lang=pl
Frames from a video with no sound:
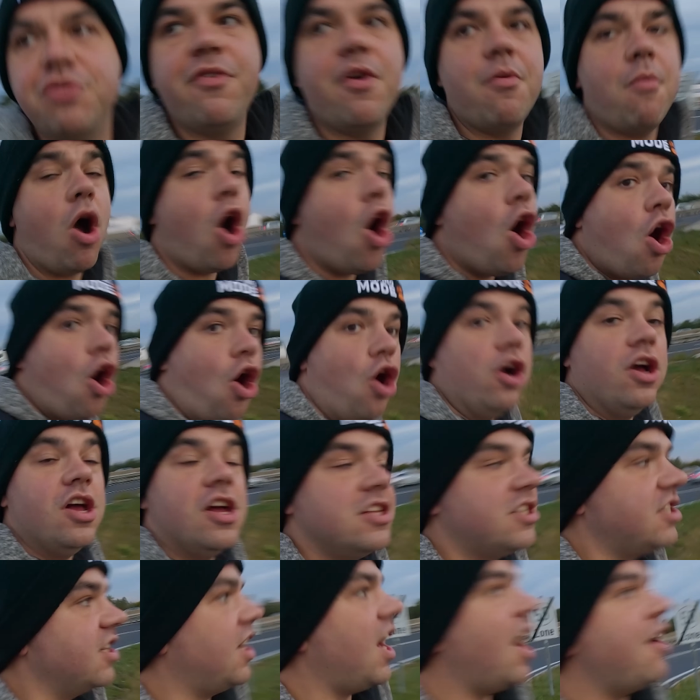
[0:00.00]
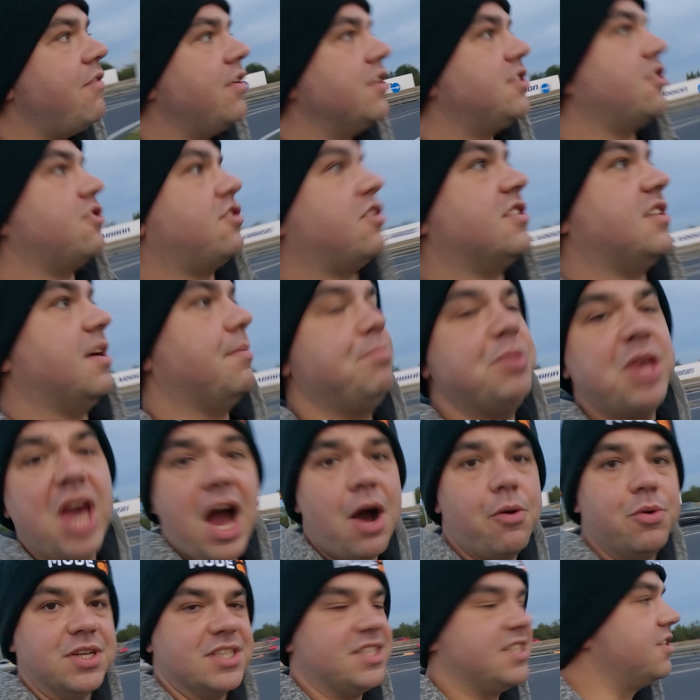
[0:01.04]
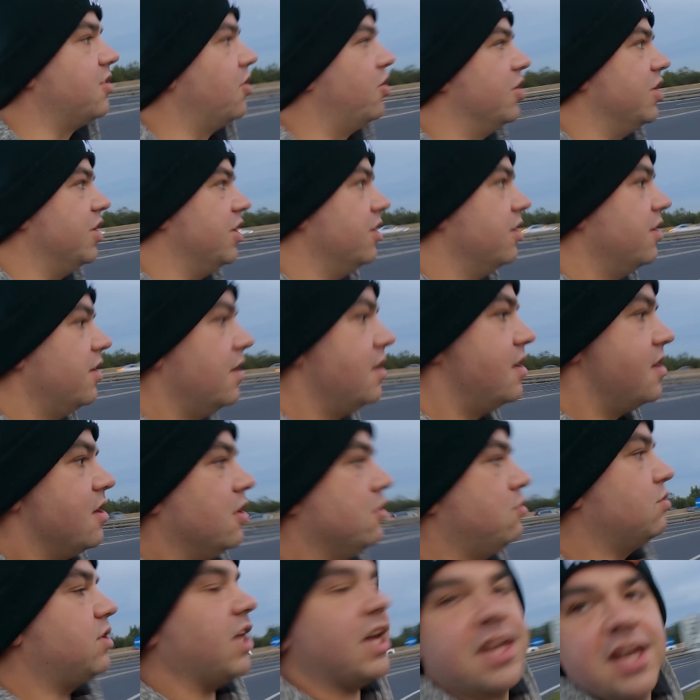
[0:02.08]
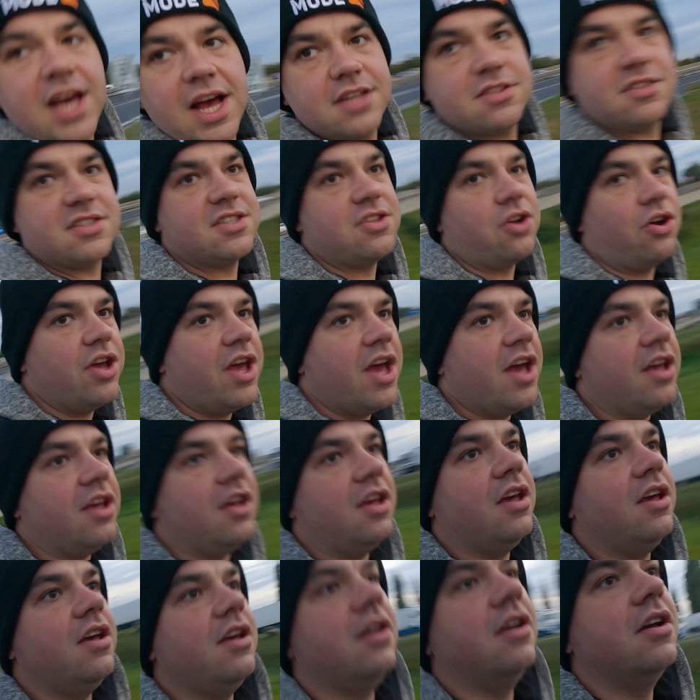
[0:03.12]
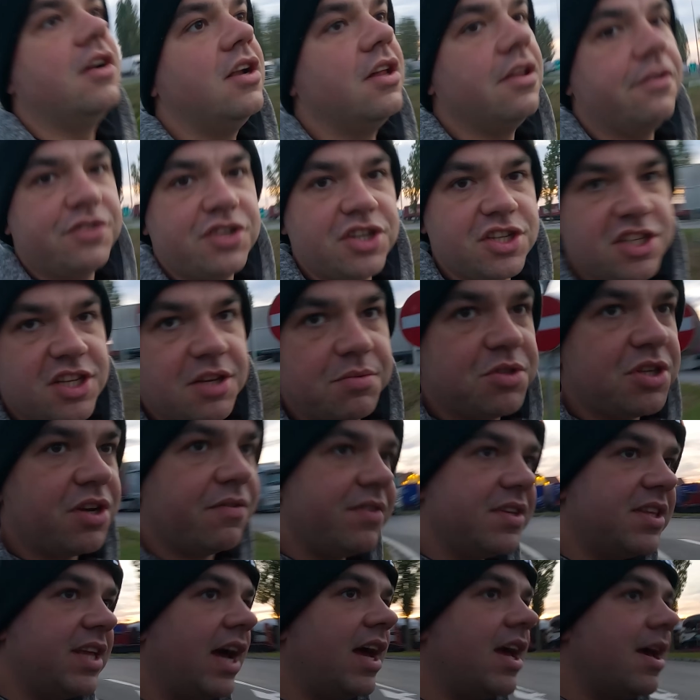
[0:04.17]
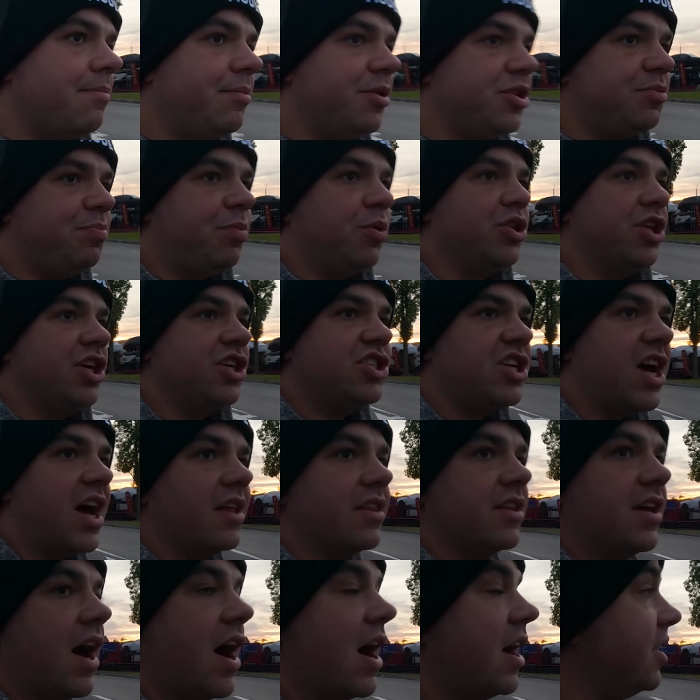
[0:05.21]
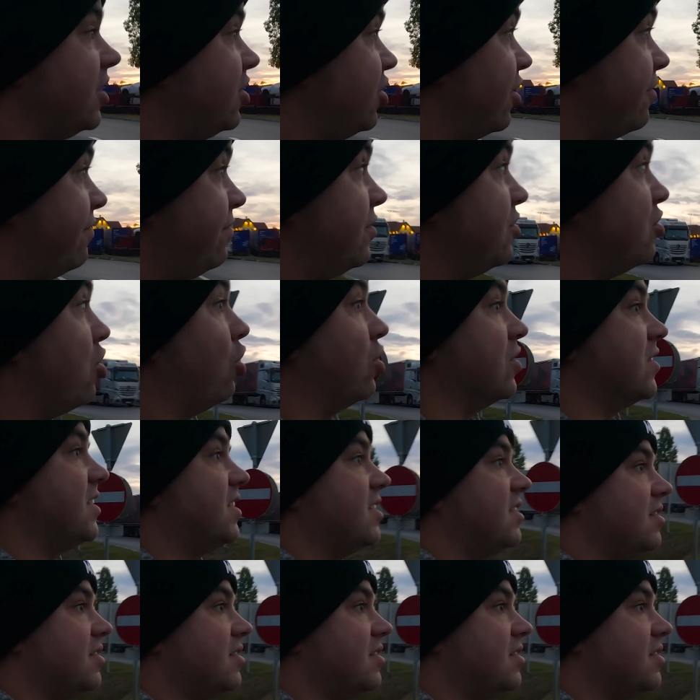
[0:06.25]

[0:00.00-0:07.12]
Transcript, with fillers: mówią o, ciekawe co to za biały stoi. Tutaj ja stoję i wszystkim się wydaje być podejrzany, a idzie w noc.